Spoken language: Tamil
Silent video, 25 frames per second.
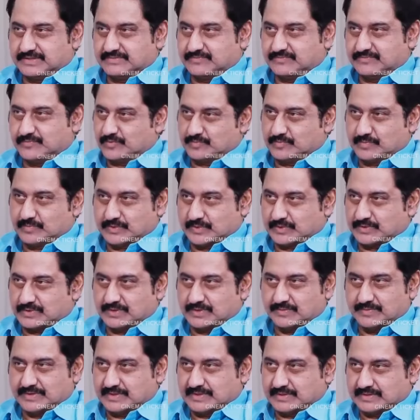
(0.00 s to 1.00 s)
நடிகர் சுமனுக்கு
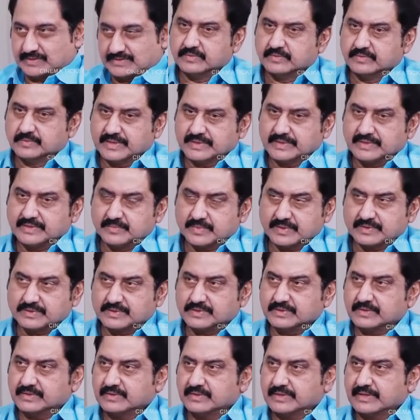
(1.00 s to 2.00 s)
சுப்பு பஞ்சு தான் டப்பிங்
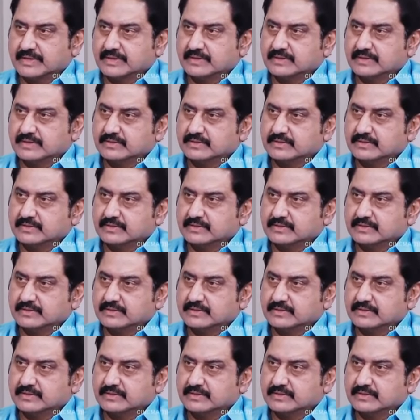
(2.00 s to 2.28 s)
பேசியிருந்தாரு